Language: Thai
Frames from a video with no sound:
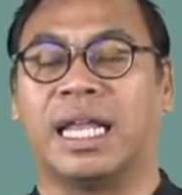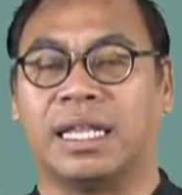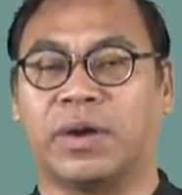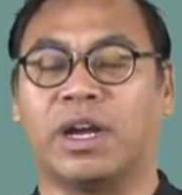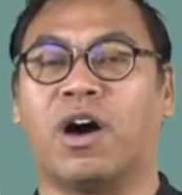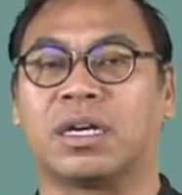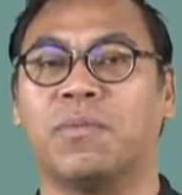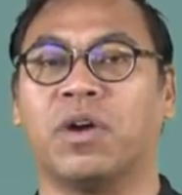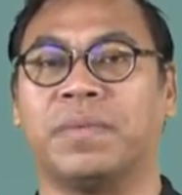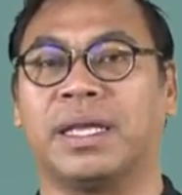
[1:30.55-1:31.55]
ในตอนออก
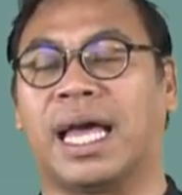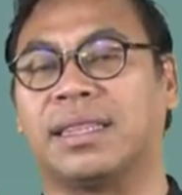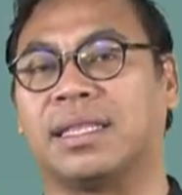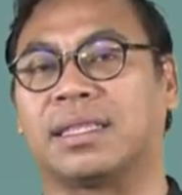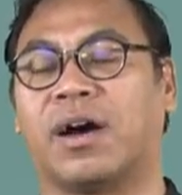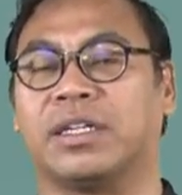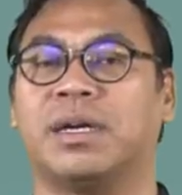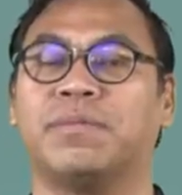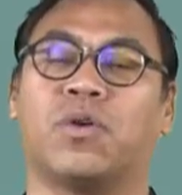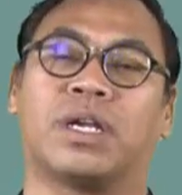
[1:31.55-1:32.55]
ทั้งหมดมีการติดต่อ
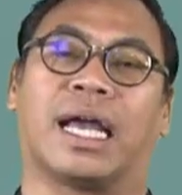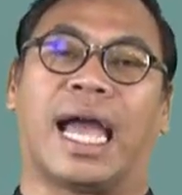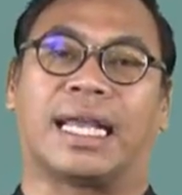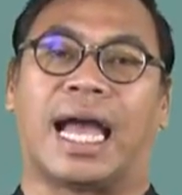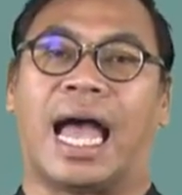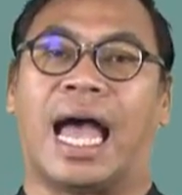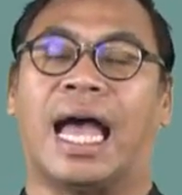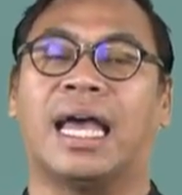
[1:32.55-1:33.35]
เชื่อมโยงทางการค้า